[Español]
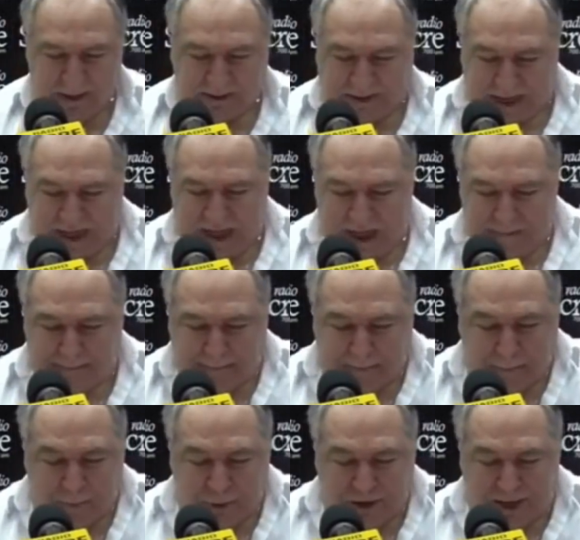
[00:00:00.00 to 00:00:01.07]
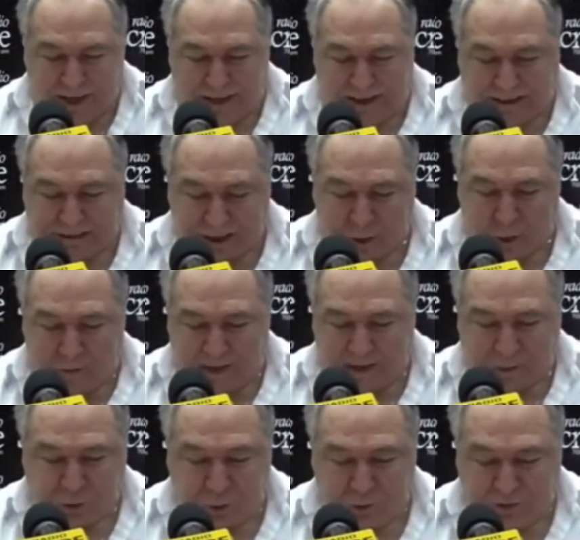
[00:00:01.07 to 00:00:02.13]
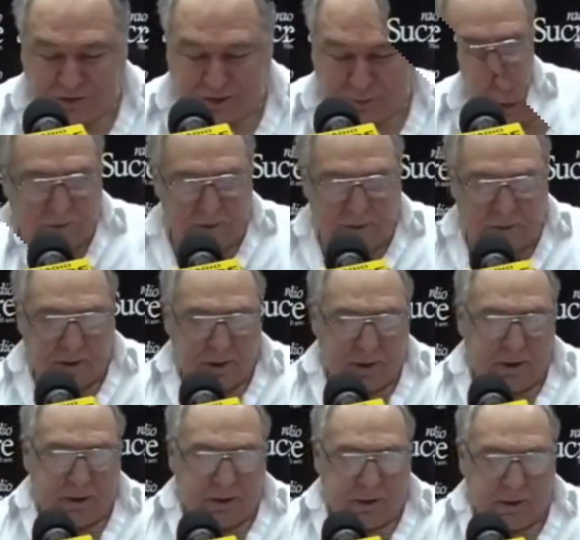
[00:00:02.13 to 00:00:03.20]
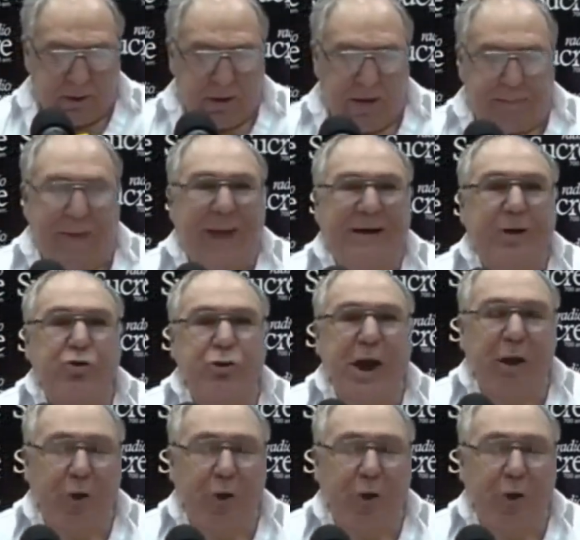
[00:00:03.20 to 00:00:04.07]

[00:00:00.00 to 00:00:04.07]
¿Qué ejemplo podría dar este Roberto Goldemut? Y para que ustedes lo